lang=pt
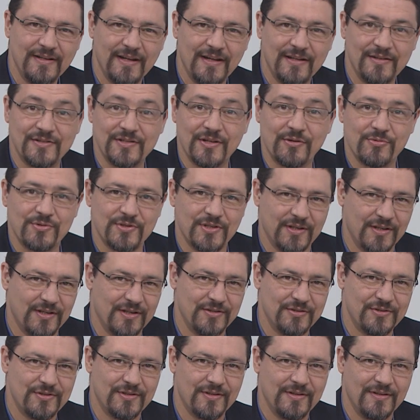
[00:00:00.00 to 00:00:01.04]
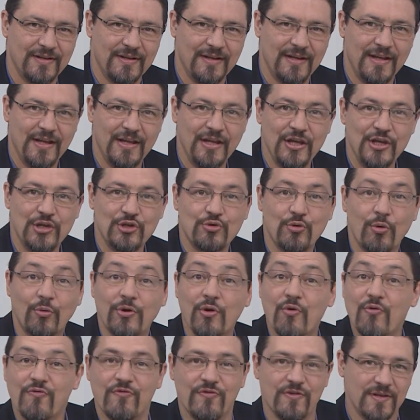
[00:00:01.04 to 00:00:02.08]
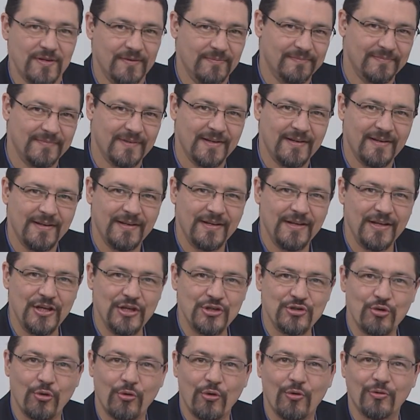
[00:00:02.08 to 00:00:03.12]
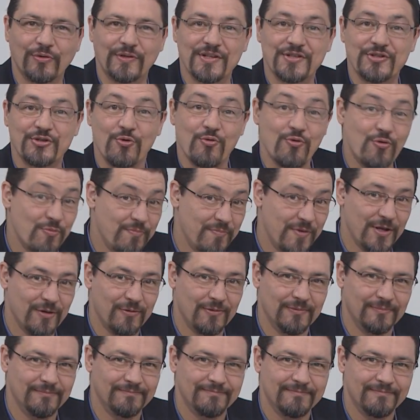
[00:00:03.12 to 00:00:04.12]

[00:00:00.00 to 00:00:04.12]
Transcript: é dizer o seguinte: Isso é o que eu vi, isso é o que aconteceu comigo.